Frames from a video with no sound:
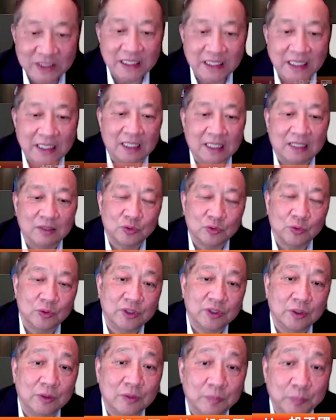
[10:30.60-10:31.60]
充一件个，
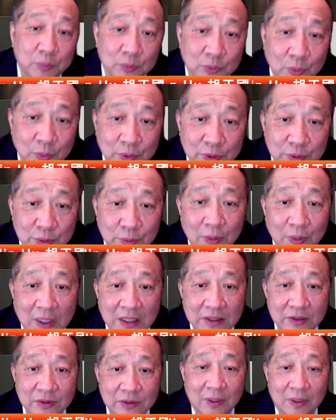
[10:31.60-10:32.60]
我最后补充一句
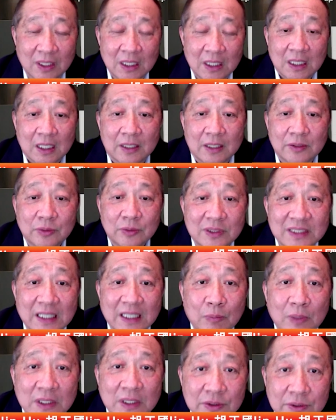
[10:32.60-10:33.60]
话，就是说很
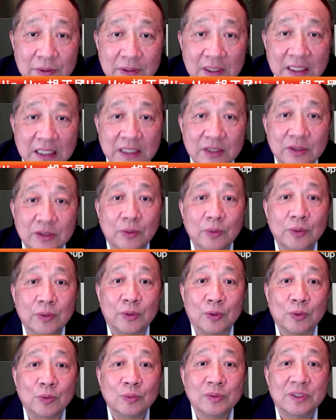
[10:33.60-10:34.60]
多在湾区的人
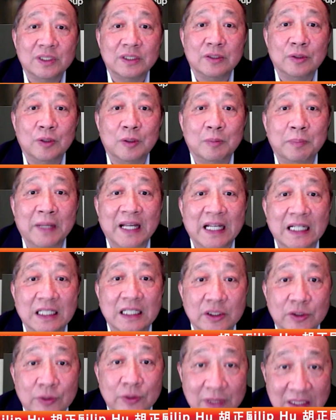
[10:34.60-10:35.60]
都有公司都有
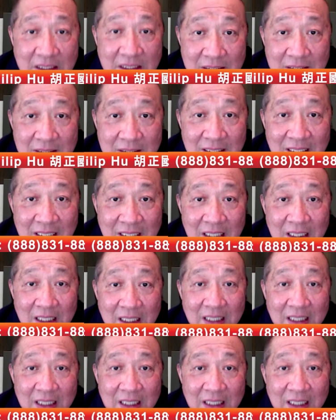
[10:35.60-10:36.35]
配 insurance。